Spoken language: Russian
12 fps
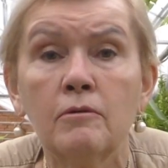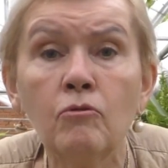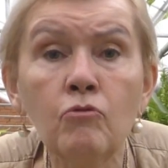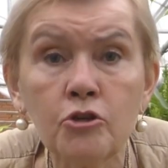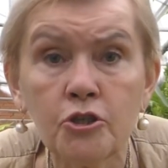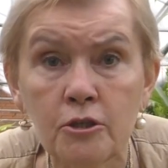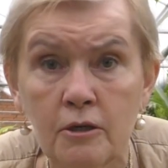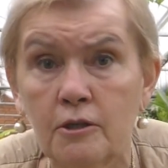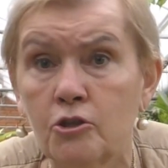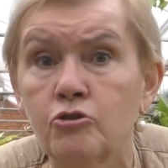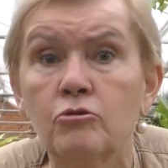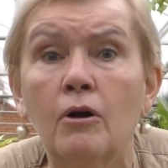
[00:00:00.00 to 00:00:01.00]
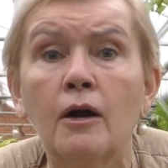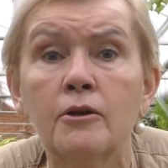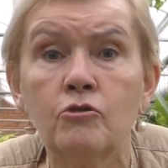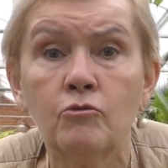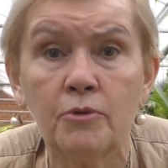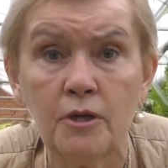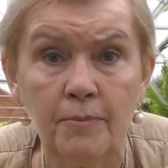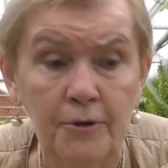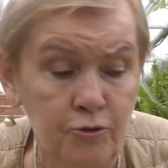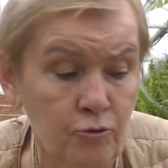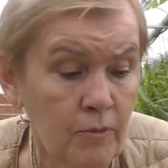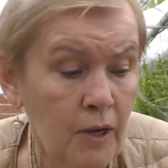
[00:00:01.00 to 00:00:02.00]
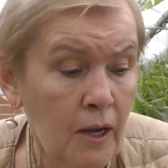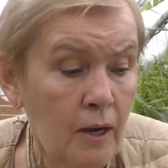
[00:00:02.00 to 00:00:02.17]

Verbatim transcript: Очень хорошо они у меня потом